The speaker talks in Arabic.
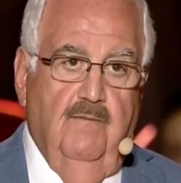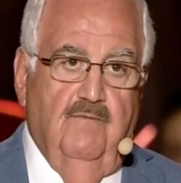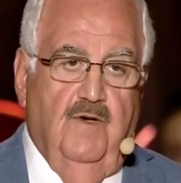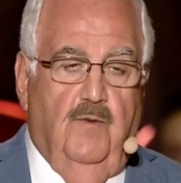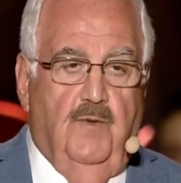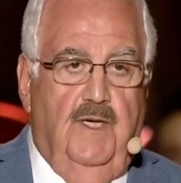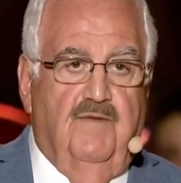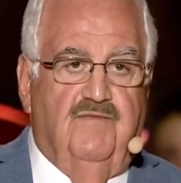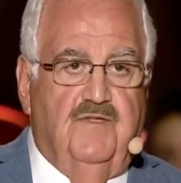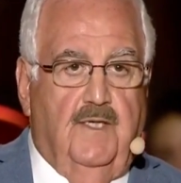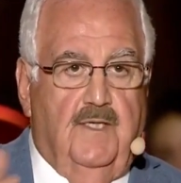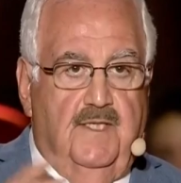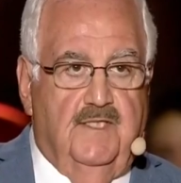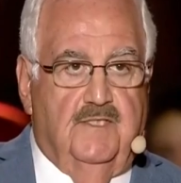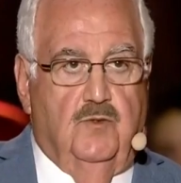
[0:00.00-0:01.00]
فهو
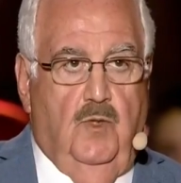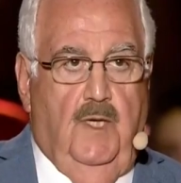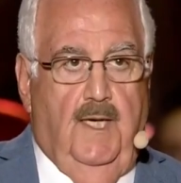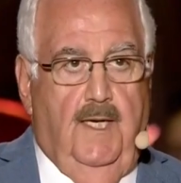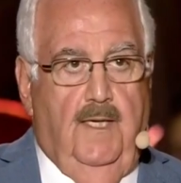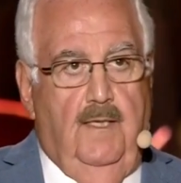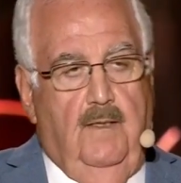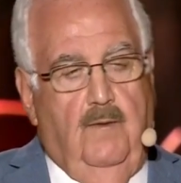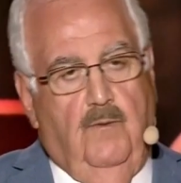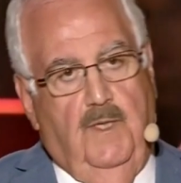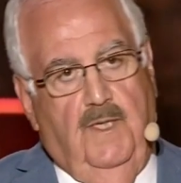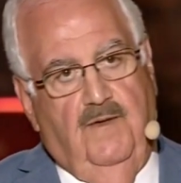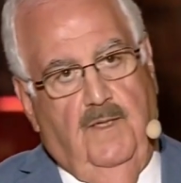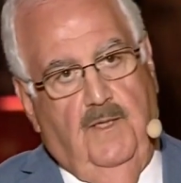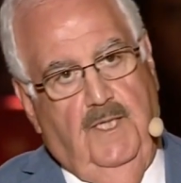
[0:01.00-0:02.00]
يفترض السؤال
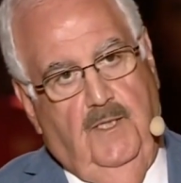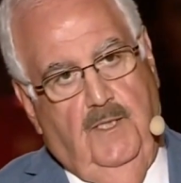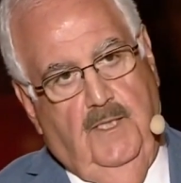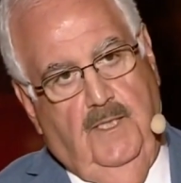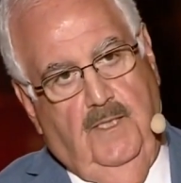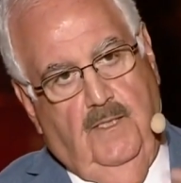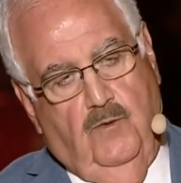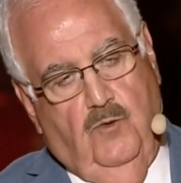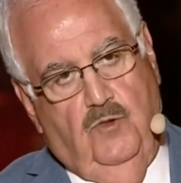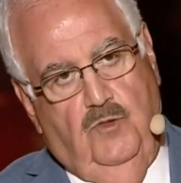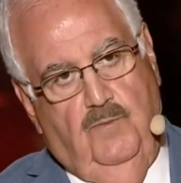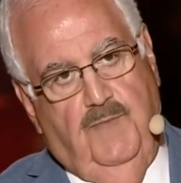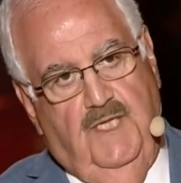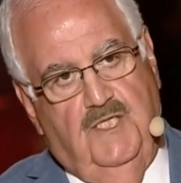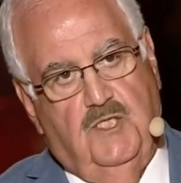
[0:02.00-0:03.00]

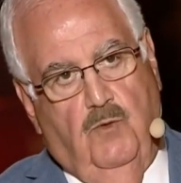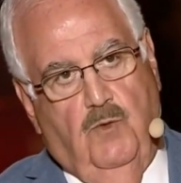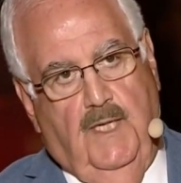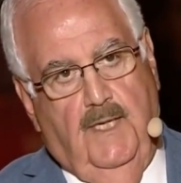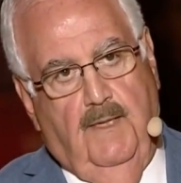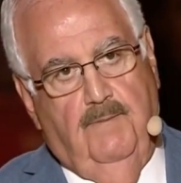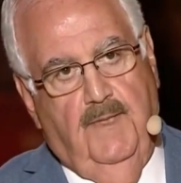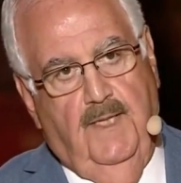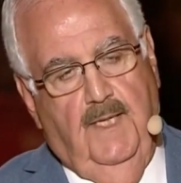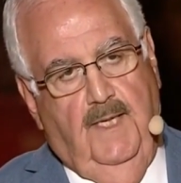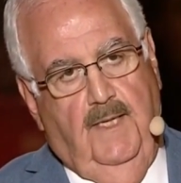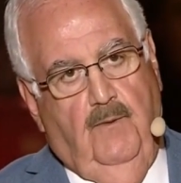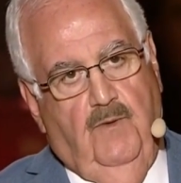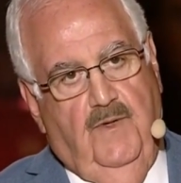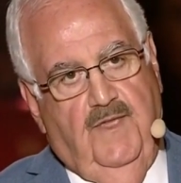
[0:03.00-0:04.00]
ويرد بالجواب
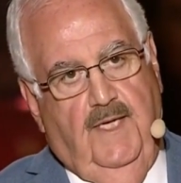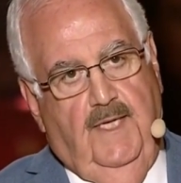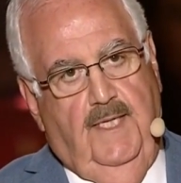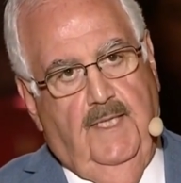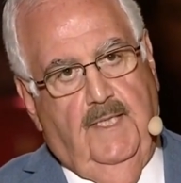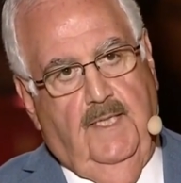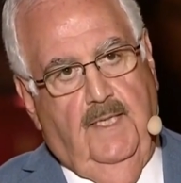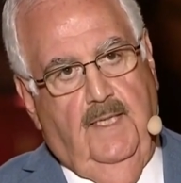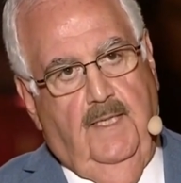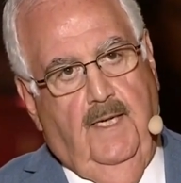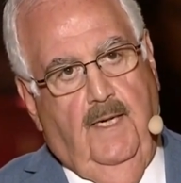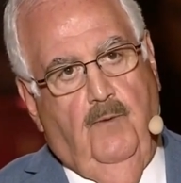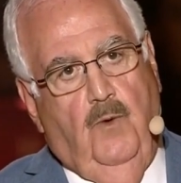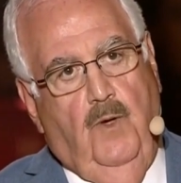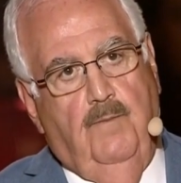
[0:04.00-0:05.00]
وذلك
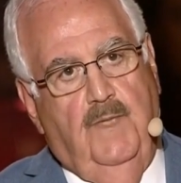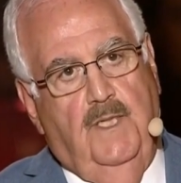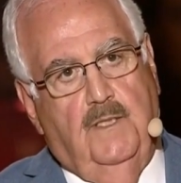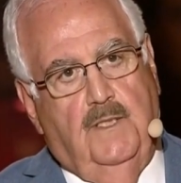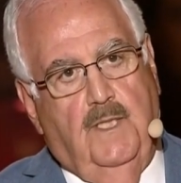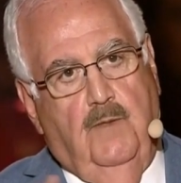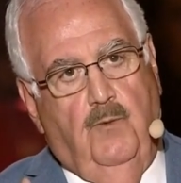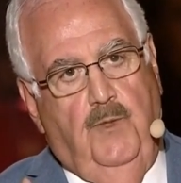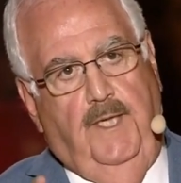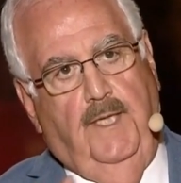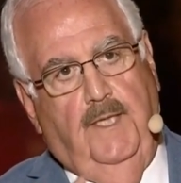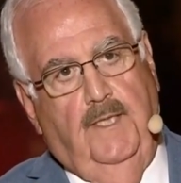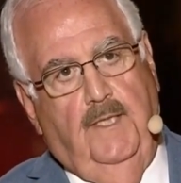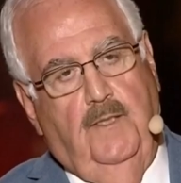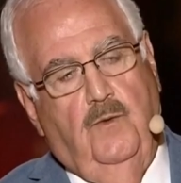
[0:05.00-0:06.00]
نوع من
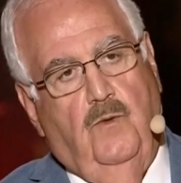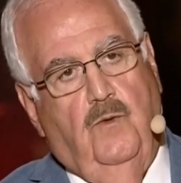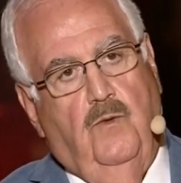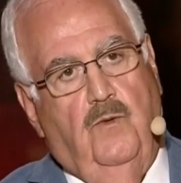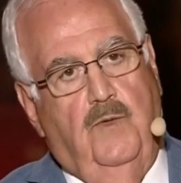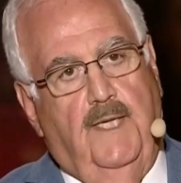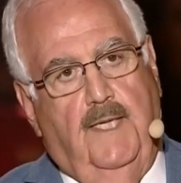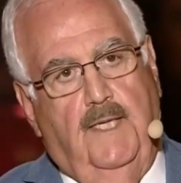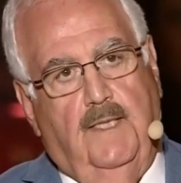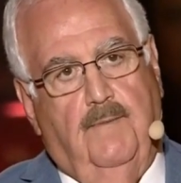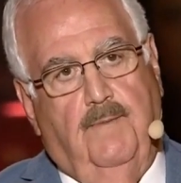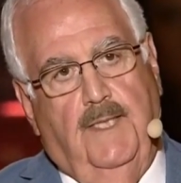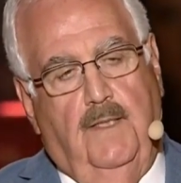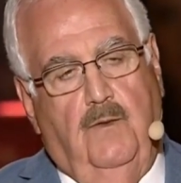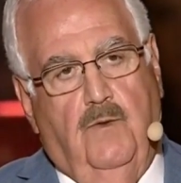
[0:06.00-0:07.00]
التنويع انه هنالك
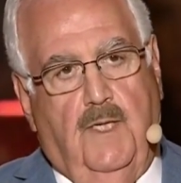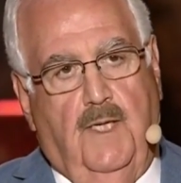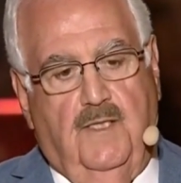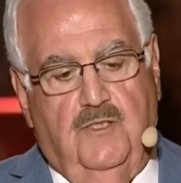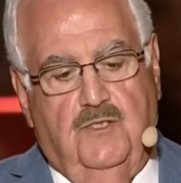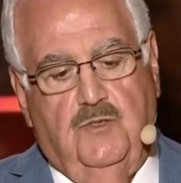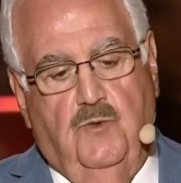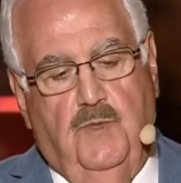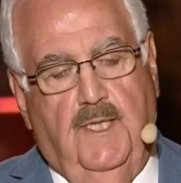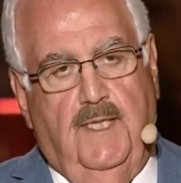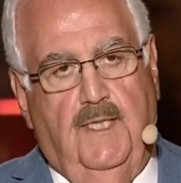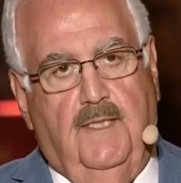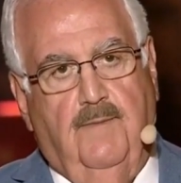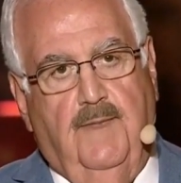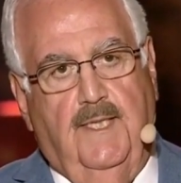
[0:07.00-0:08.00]
من يناقش
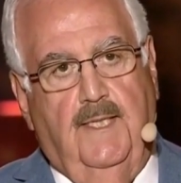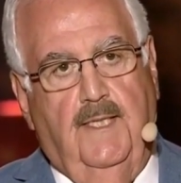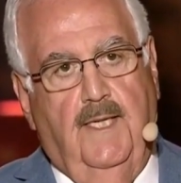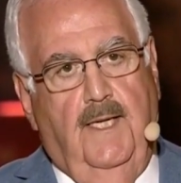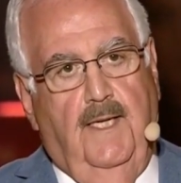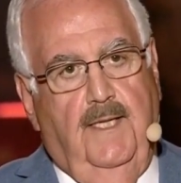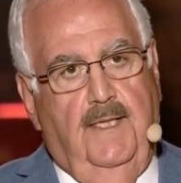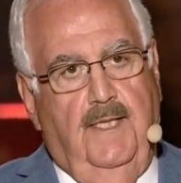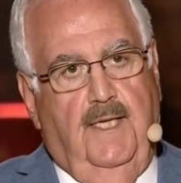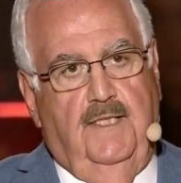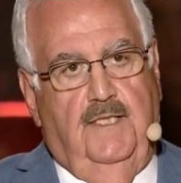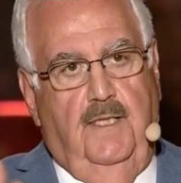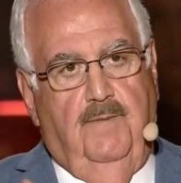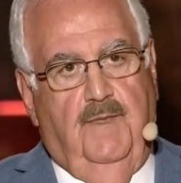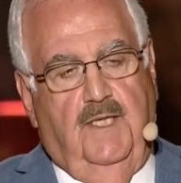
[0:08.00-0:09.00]
هنالك من
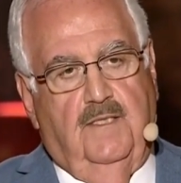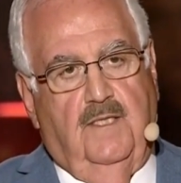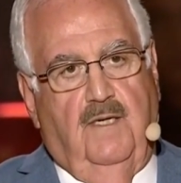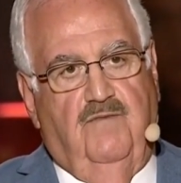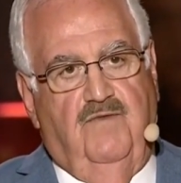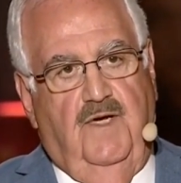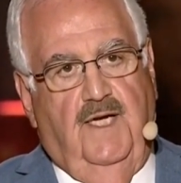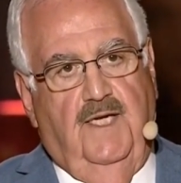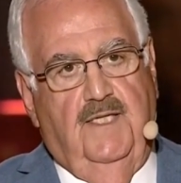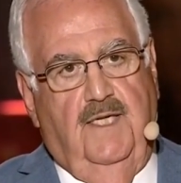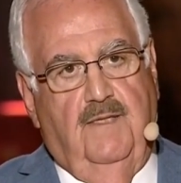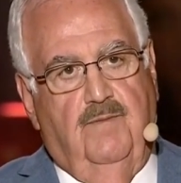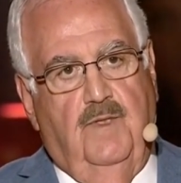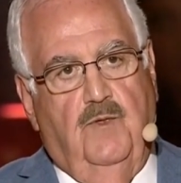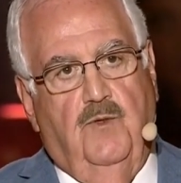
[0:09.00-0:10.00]
ياتي باطراف
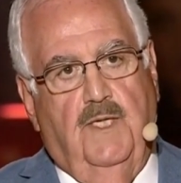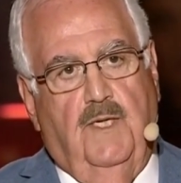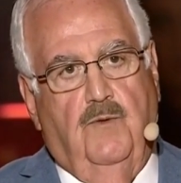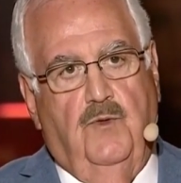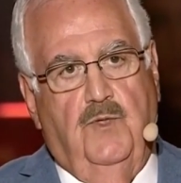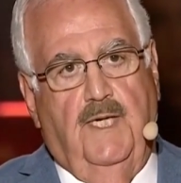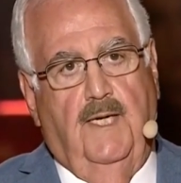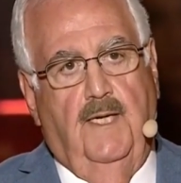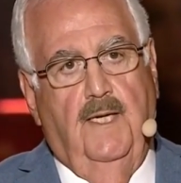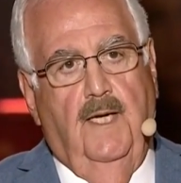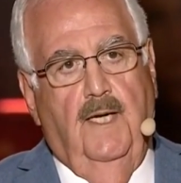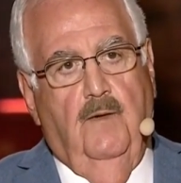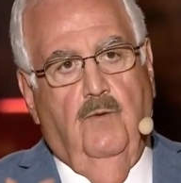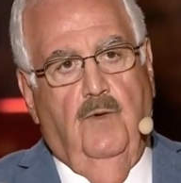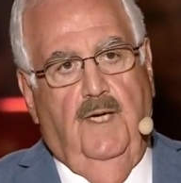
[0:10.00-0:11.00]
الحديث من هنا وهنا
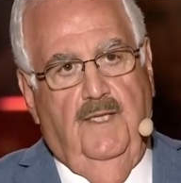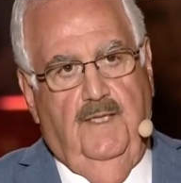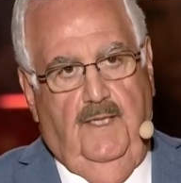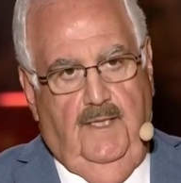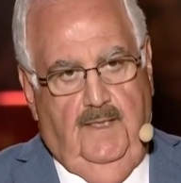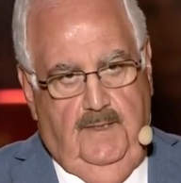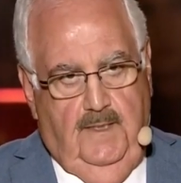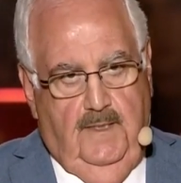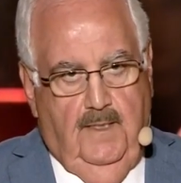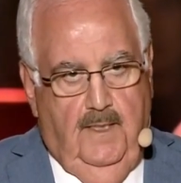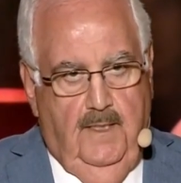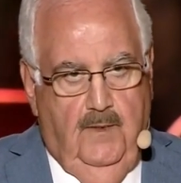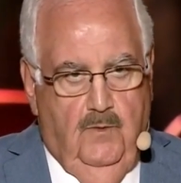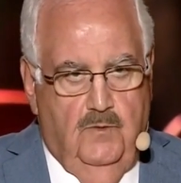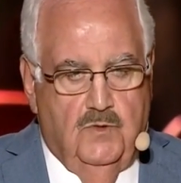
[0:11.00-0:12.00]
وهذا
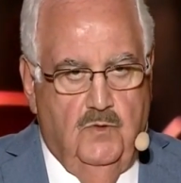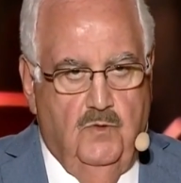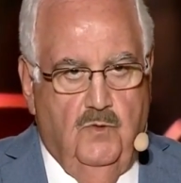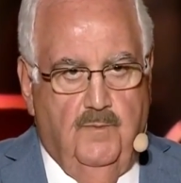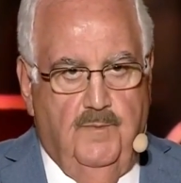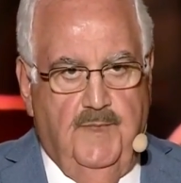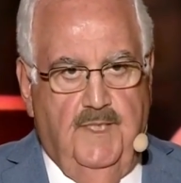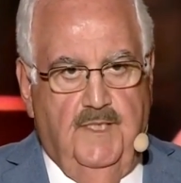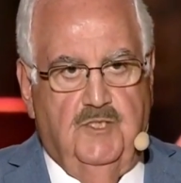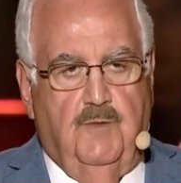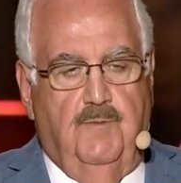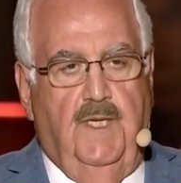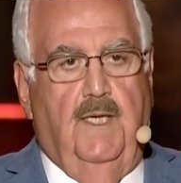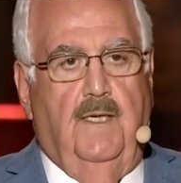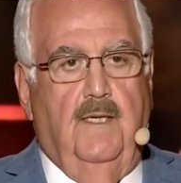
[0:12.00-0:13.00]
الحقيقه انه اسلوب
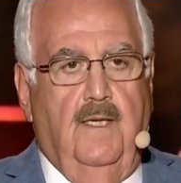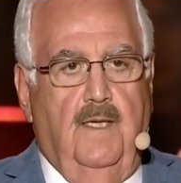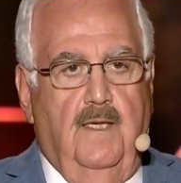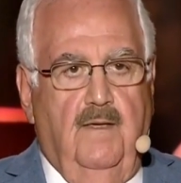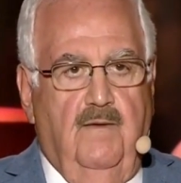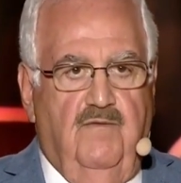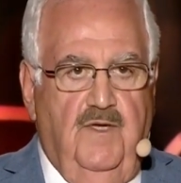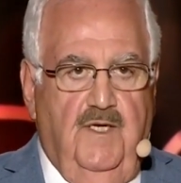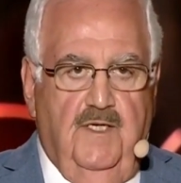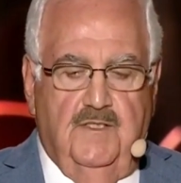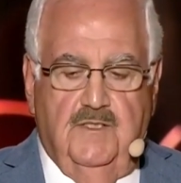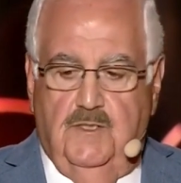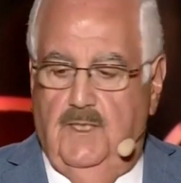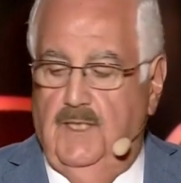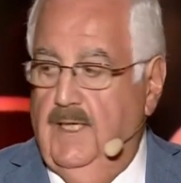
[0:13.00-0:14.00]
جميل في
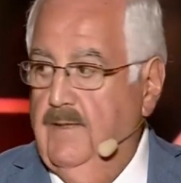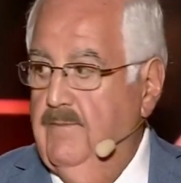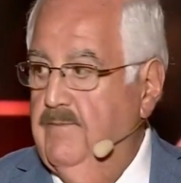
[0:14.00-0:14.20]
اصطناع